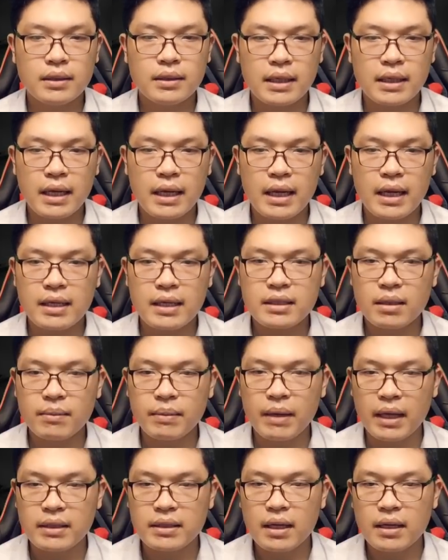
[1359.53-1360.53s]
Chỉ khi
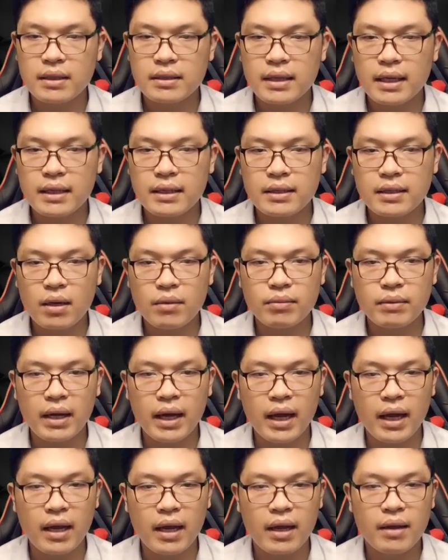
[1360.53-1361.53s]
trăm nghề dân sinh không
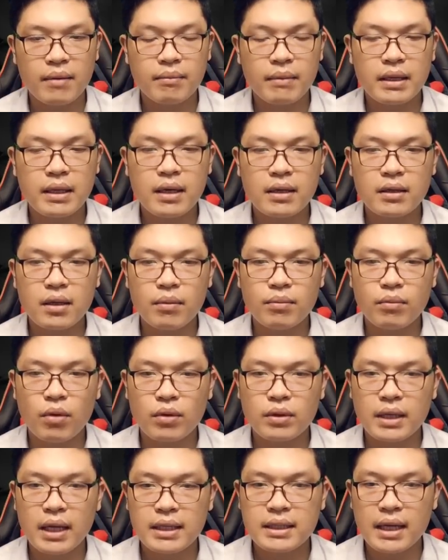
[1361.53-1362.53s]
hề bị những tông
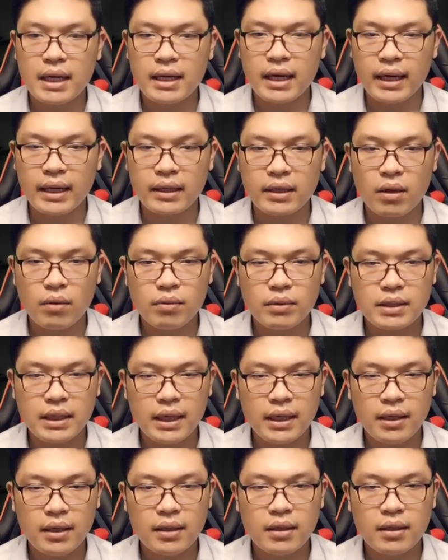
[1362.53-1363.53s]
môn thế gia này khống
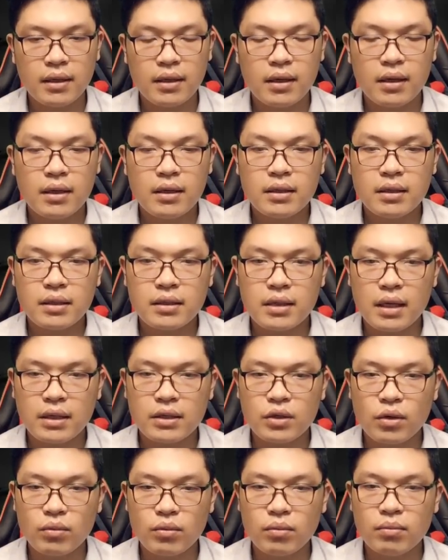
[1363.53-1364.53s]
chế,
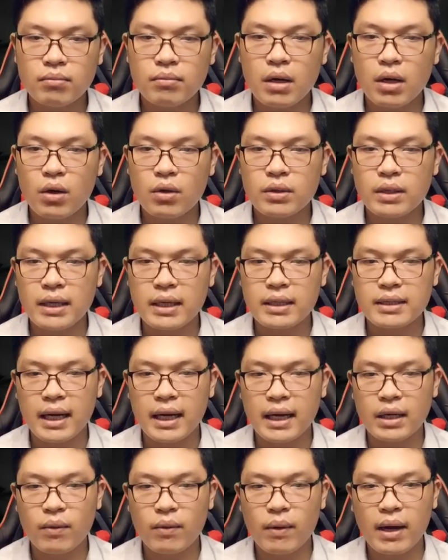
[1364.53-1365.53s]
dân chúng mới có thể
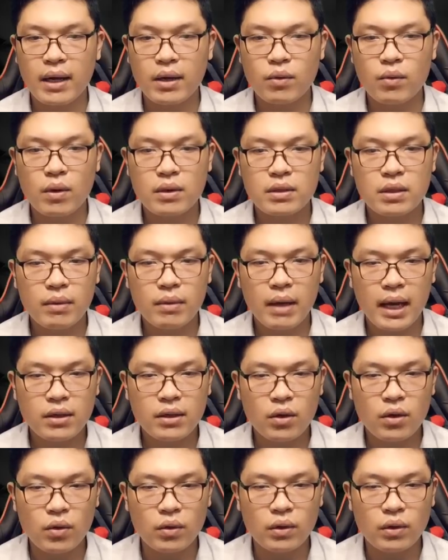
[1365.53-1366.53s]
trải qua cuộc sống
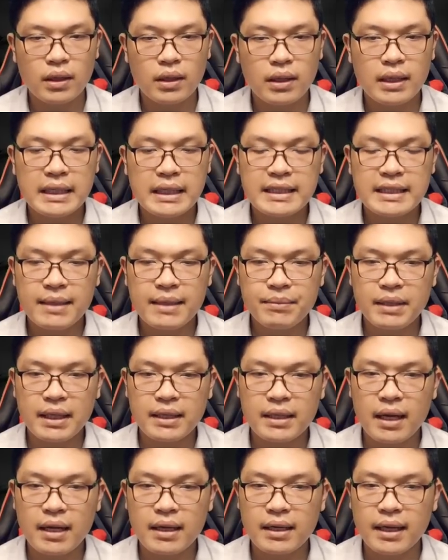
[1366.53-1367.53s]
an ổn, chém
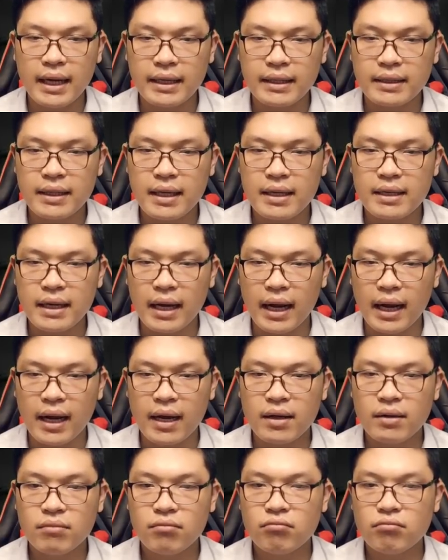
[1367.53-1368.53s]
sạch thần cảnh thiên
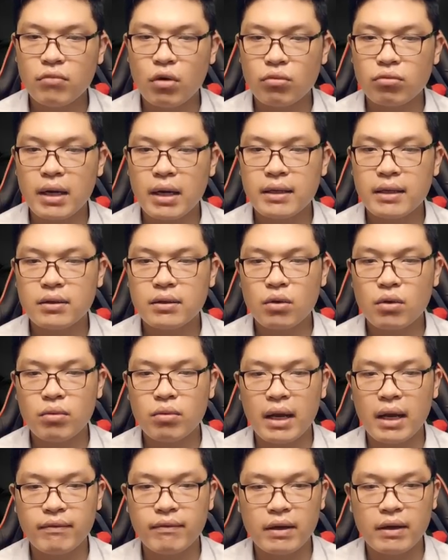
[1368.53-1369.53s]
hạ, mục đích
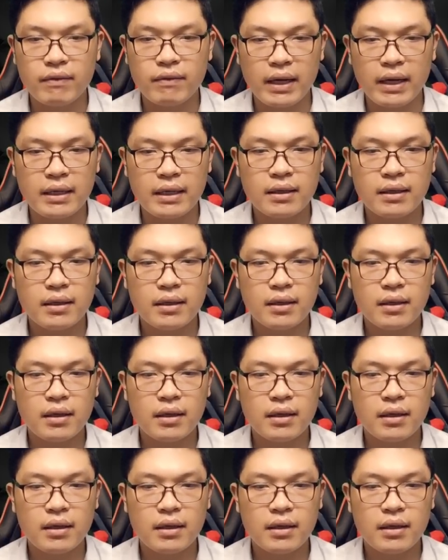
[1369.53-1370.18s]
cũng là vì vậy.